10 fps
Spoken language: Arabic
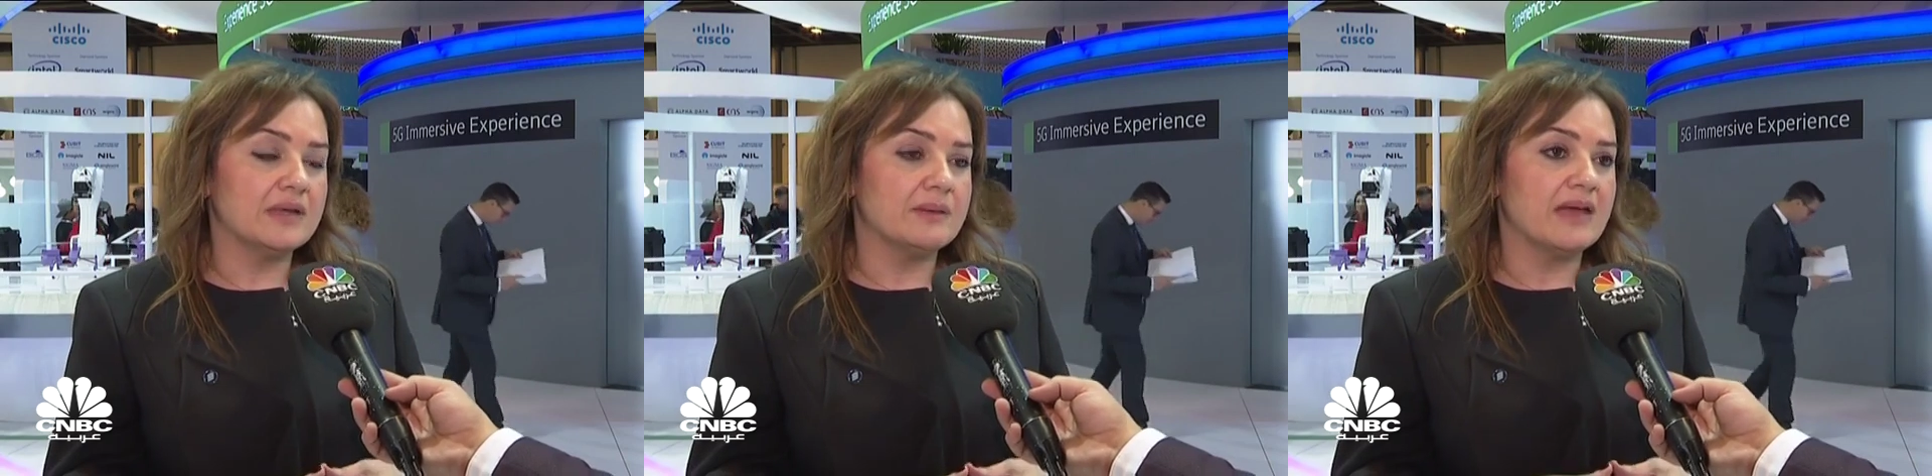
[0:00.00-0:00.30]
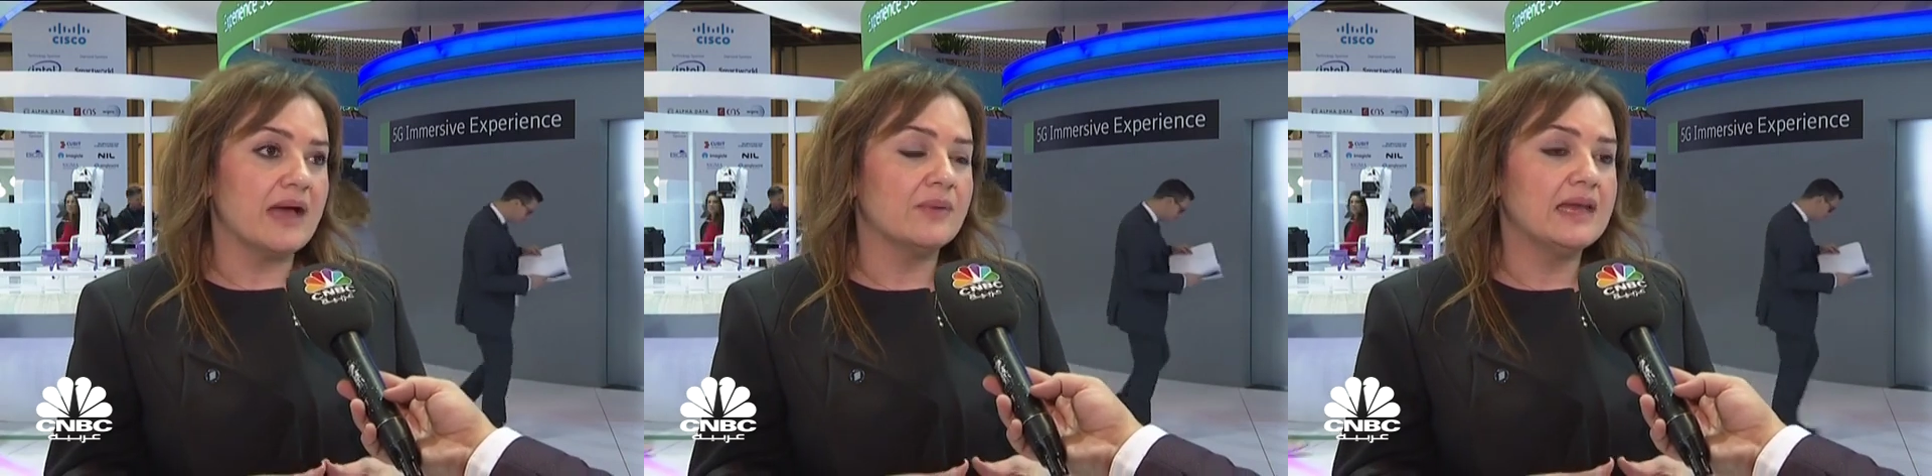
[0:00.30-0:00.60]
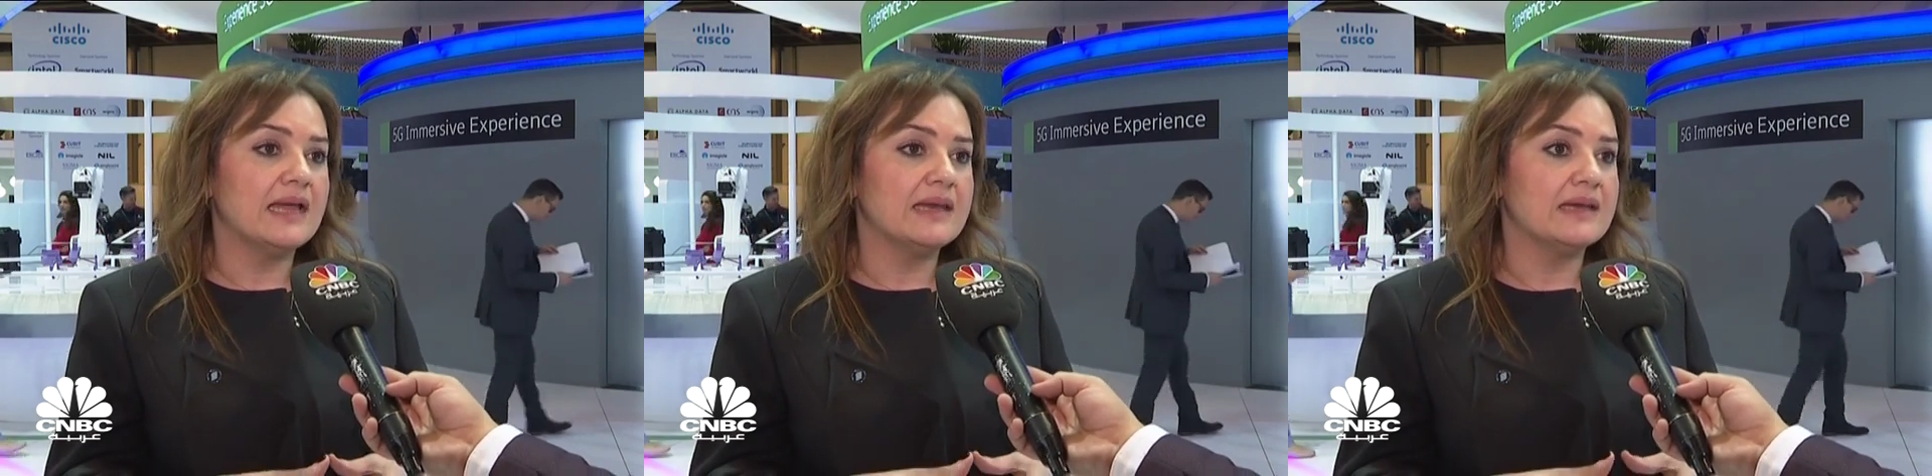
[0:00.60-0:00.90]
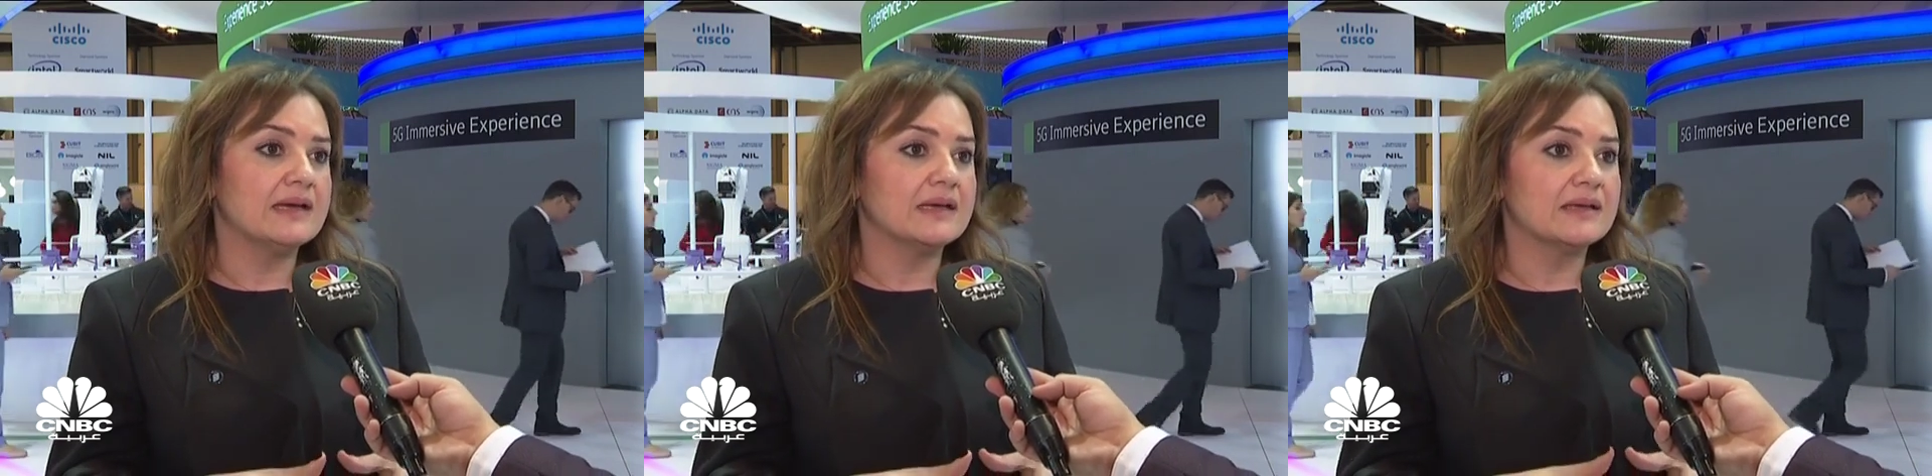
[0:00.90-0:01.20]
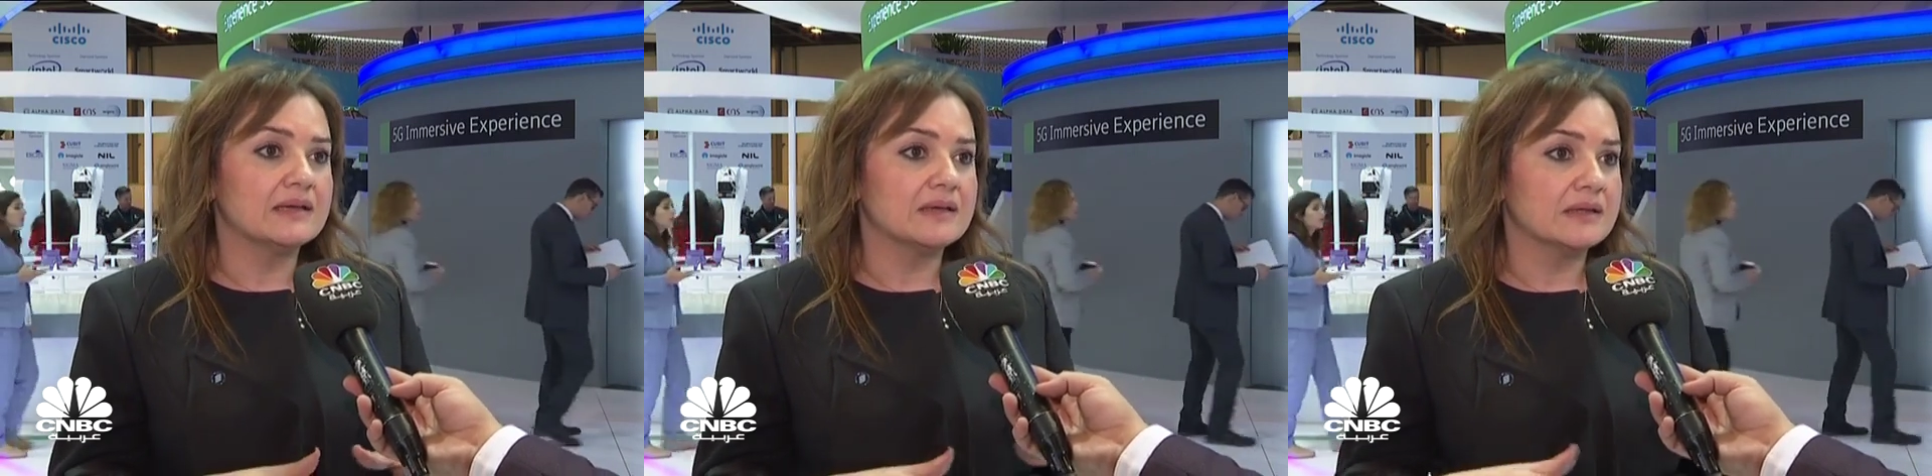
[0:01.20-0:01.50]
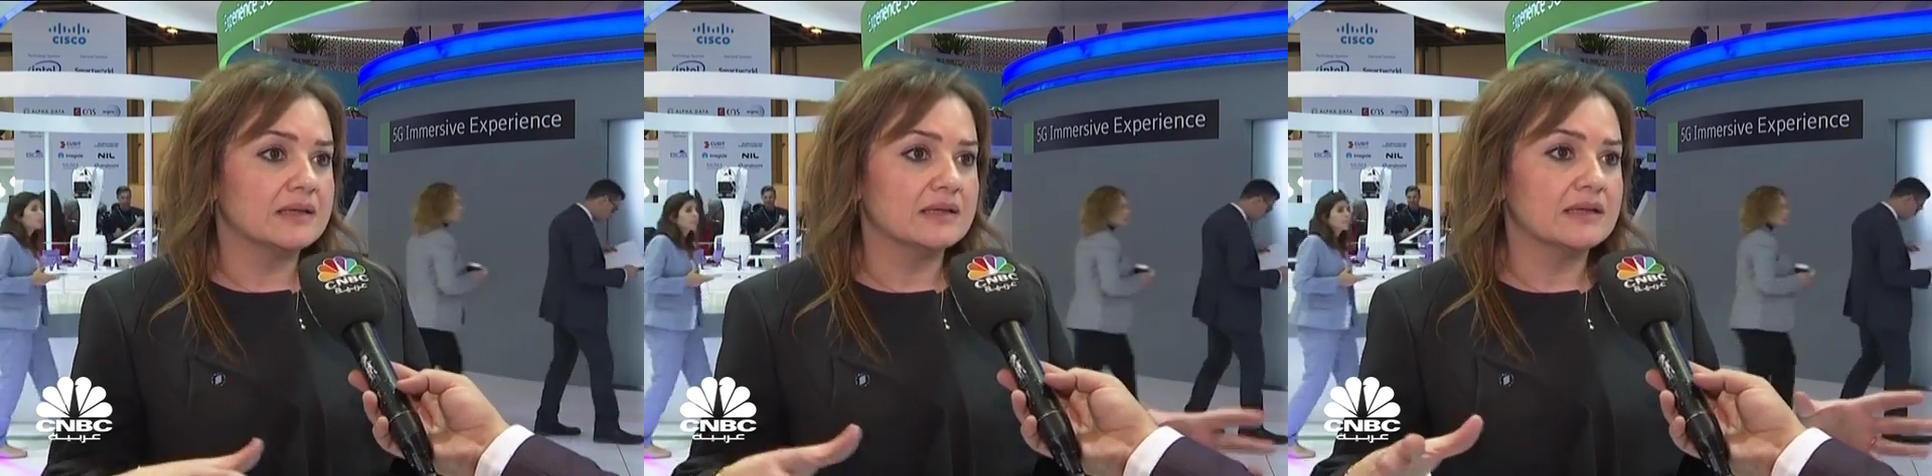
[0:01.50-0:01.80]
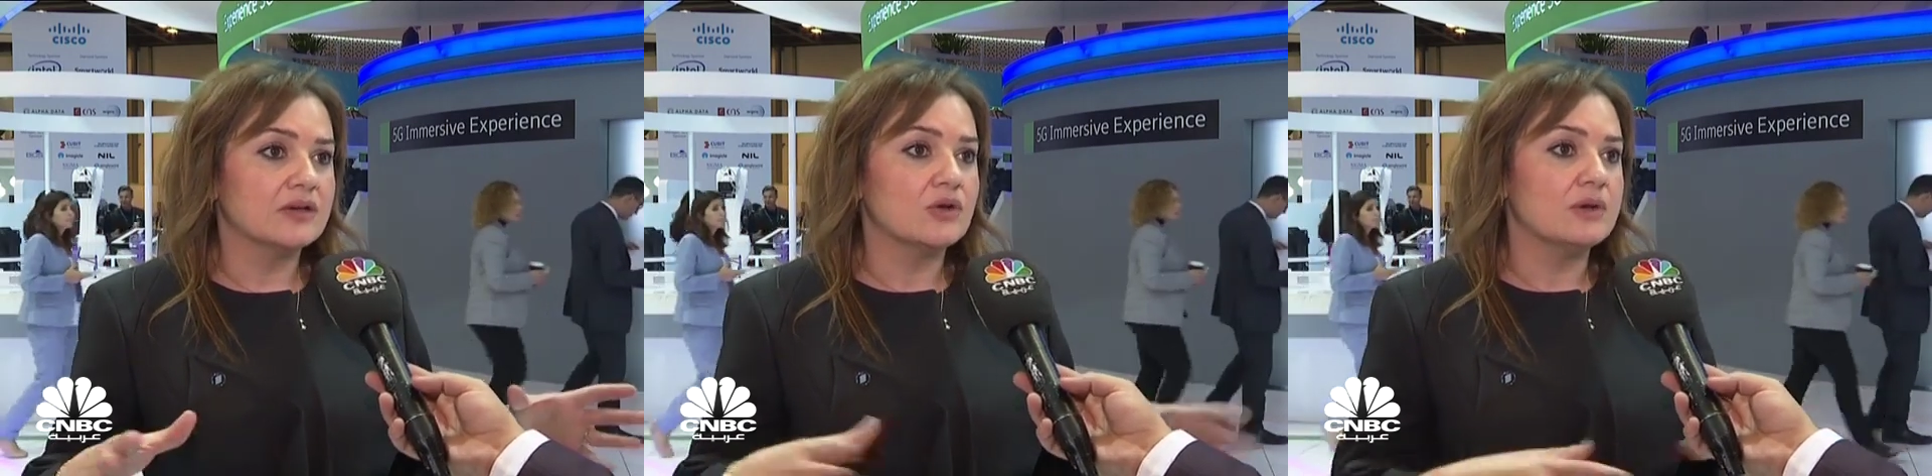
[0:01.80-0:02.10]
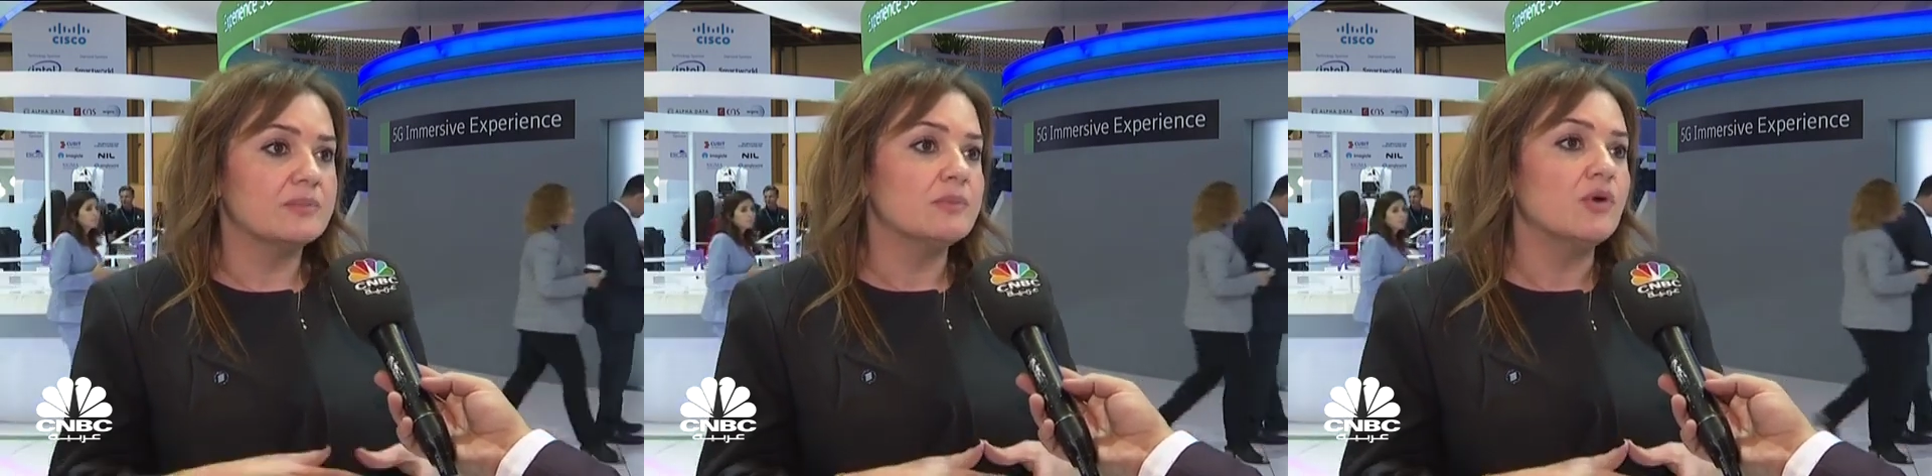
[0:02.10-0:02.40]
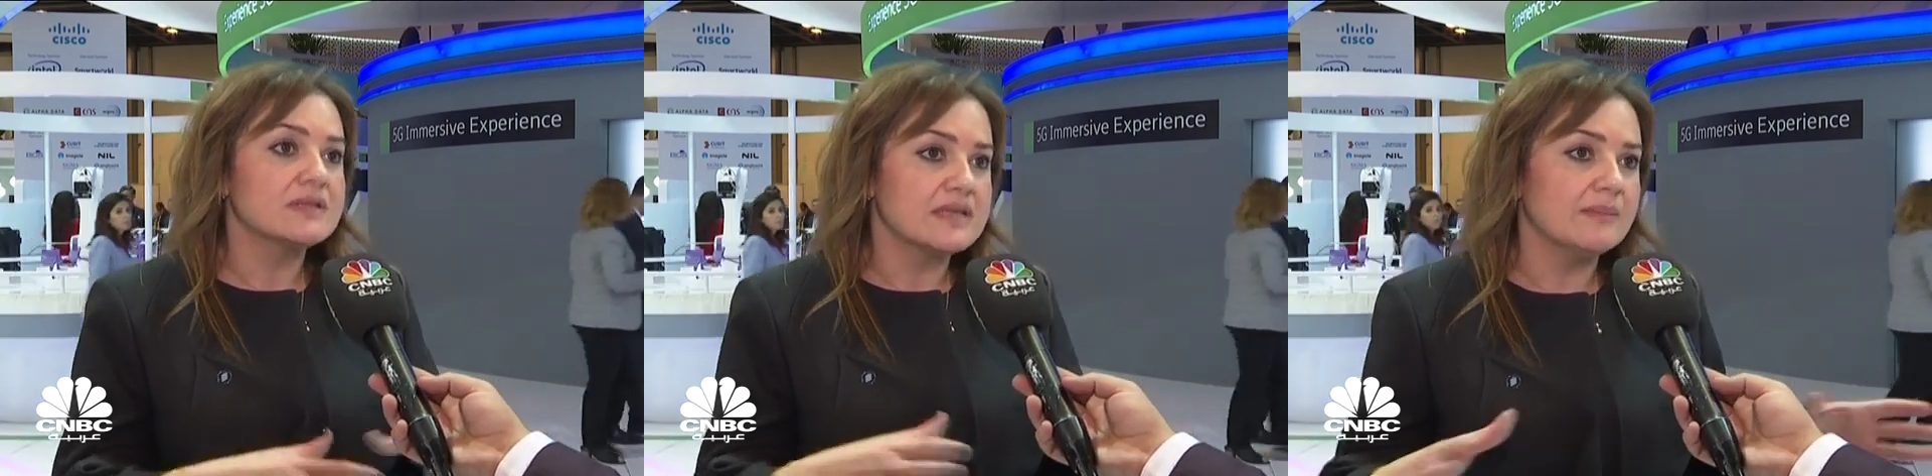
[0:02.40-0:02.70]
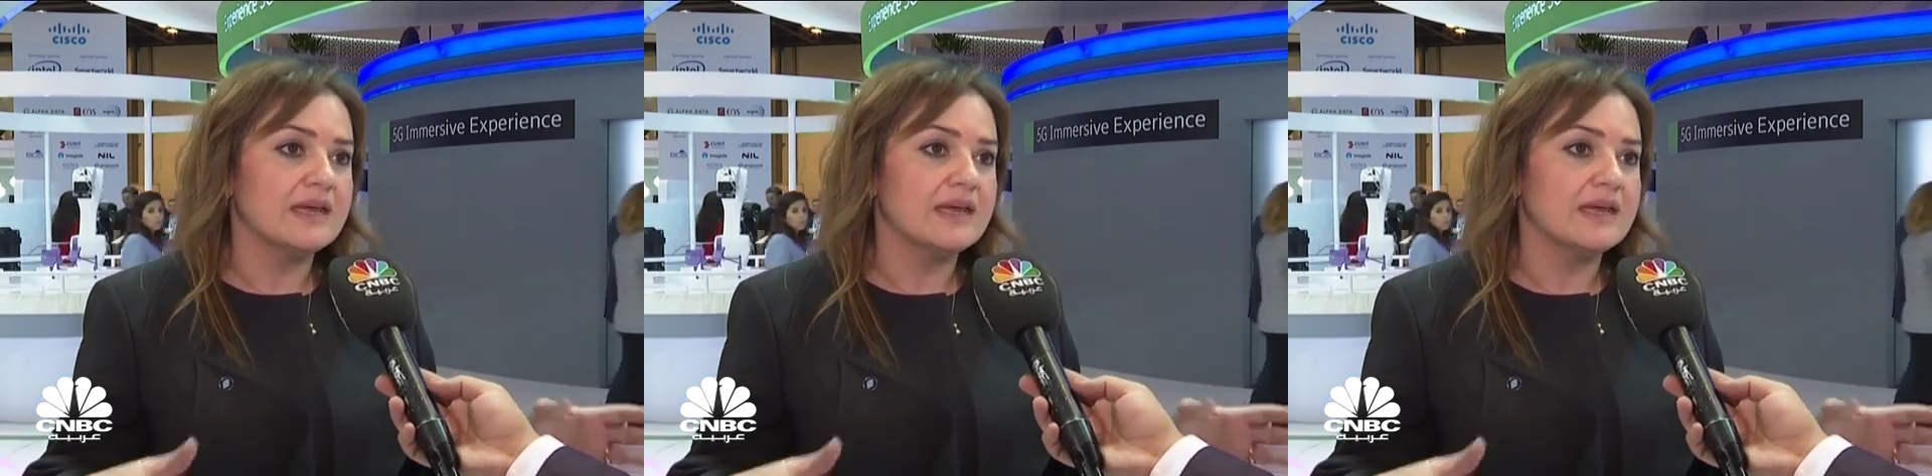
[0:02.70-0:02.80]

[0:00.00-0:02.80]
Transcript: بحوالي بمعظم